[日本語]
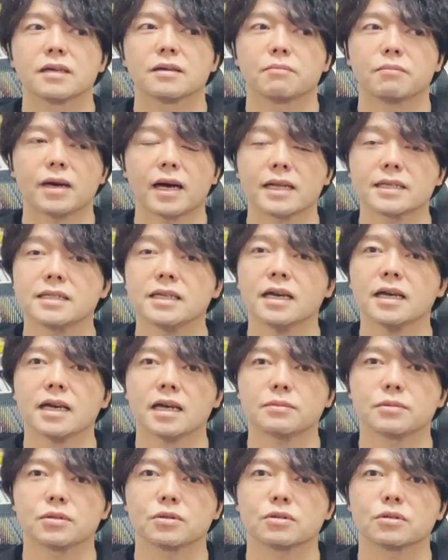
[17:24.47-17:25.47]
まあアジア
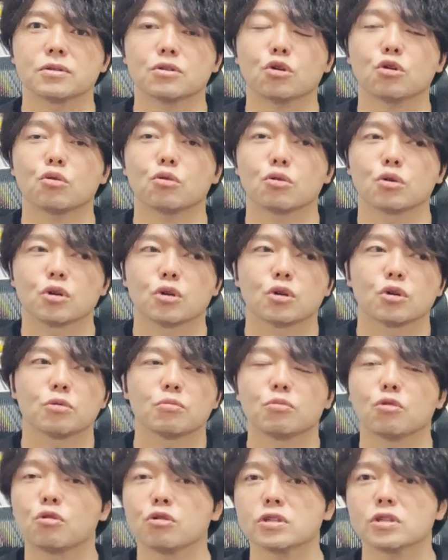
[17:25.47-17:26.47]
株の
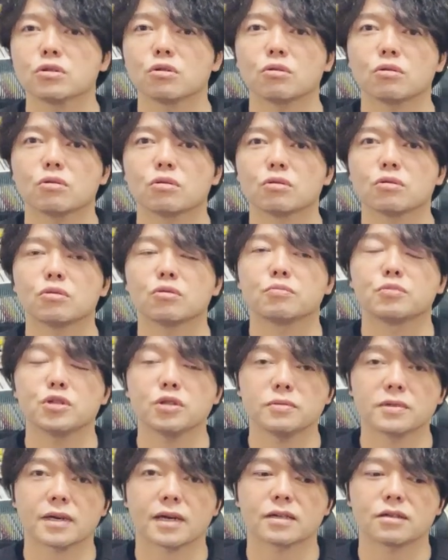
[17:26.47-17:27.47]
もう一度
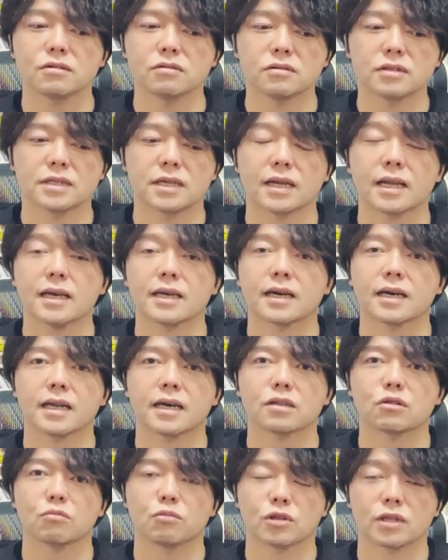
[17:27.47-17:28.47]
ブームが来るんじゃないか
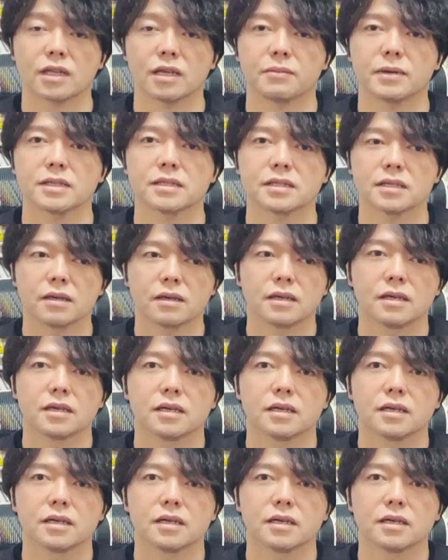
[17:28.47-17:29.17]
なと思っています。